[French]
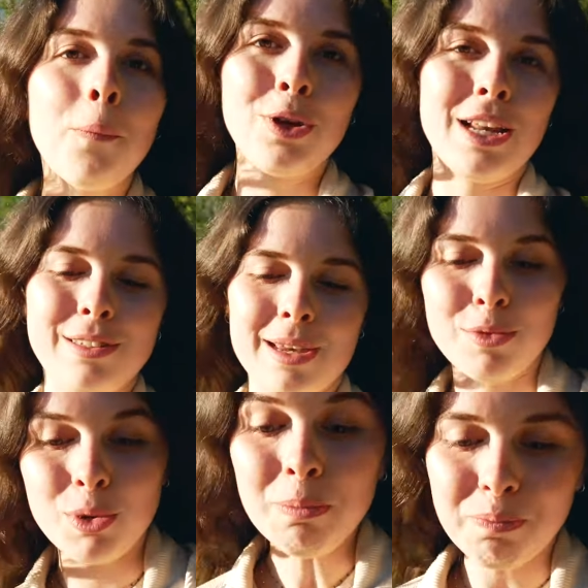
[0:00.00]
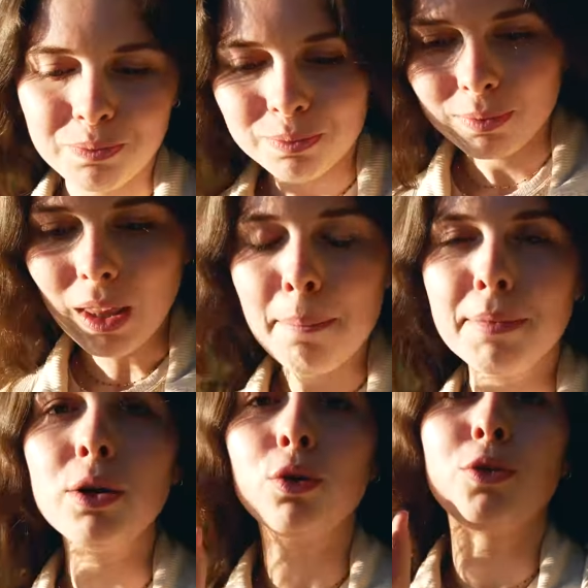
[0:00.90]
au bout de la deuxième nuit.
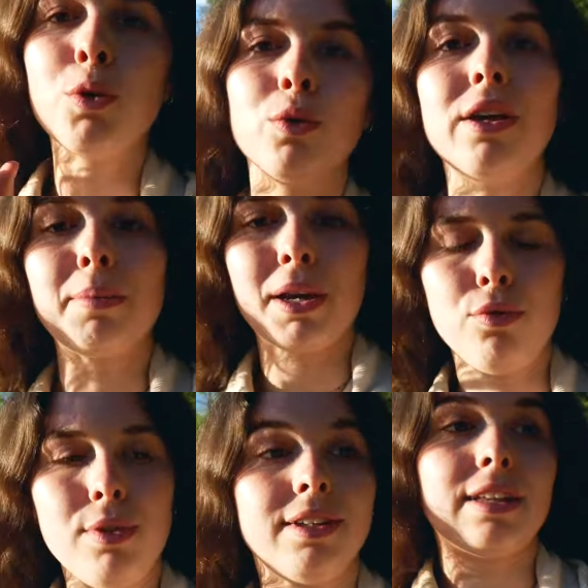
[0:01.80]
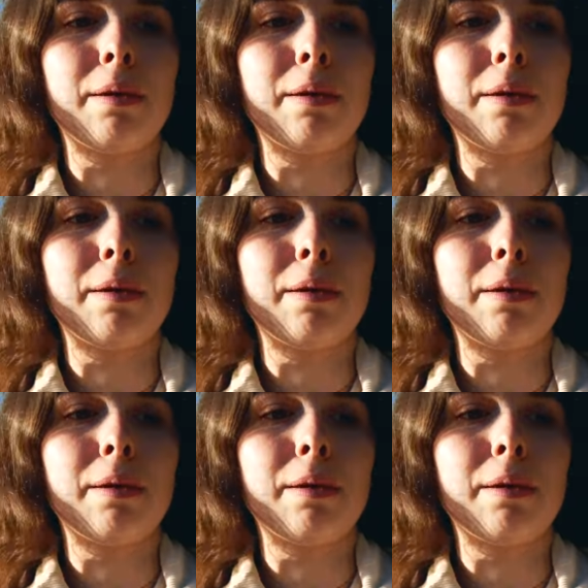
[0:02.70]
Mais heureusement qu'on avait prévu des